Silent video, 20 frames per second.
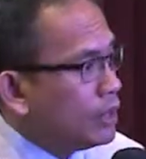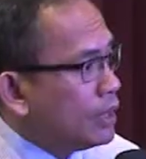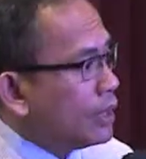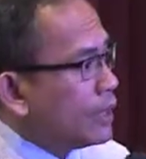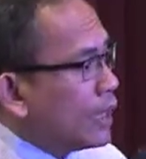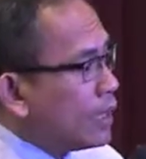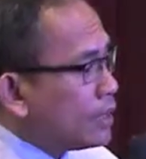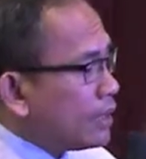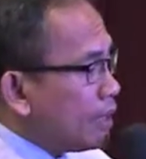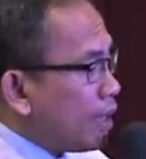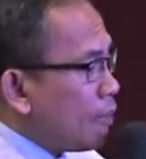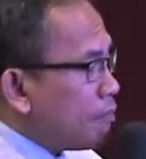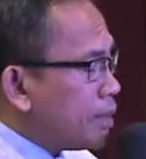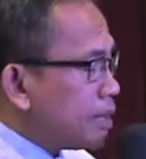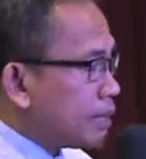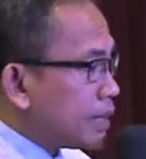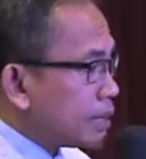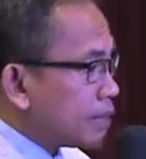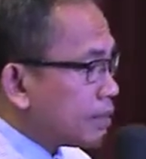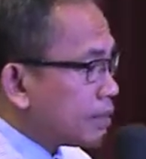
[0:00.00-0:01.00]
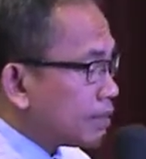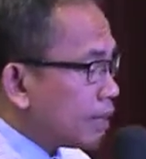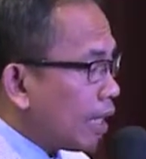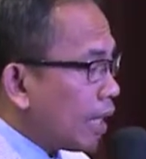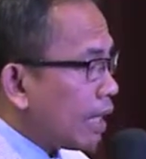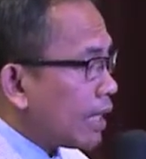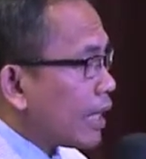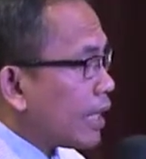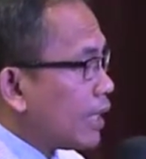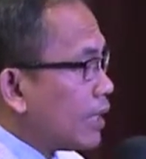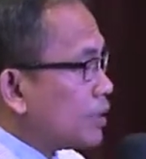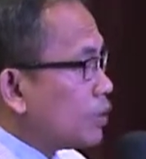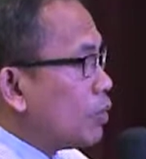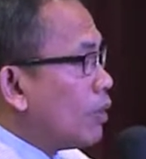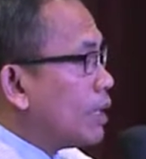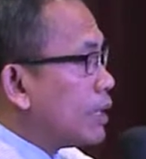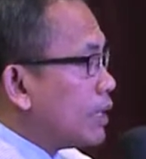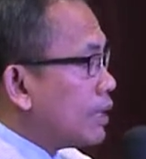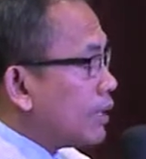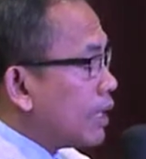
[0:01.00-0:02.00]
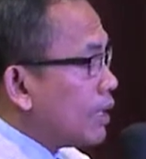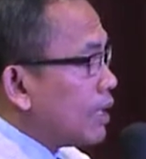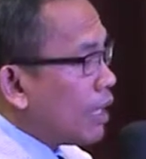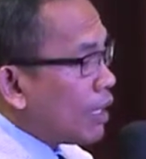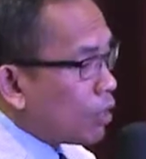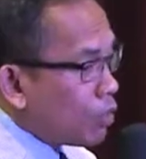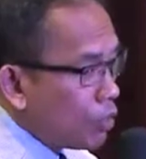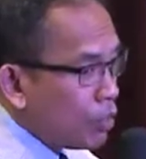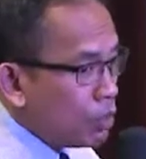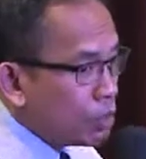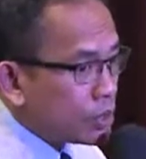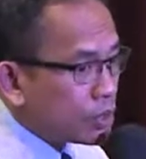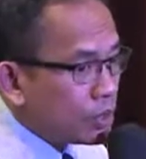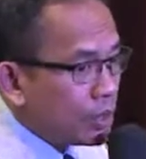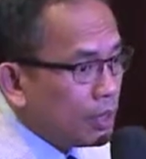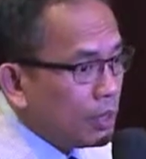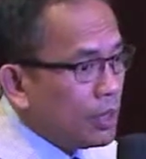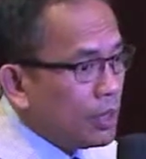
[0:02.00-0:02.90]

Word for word: yang tidak bercacat celah karena Tuhan kita adalah kudus.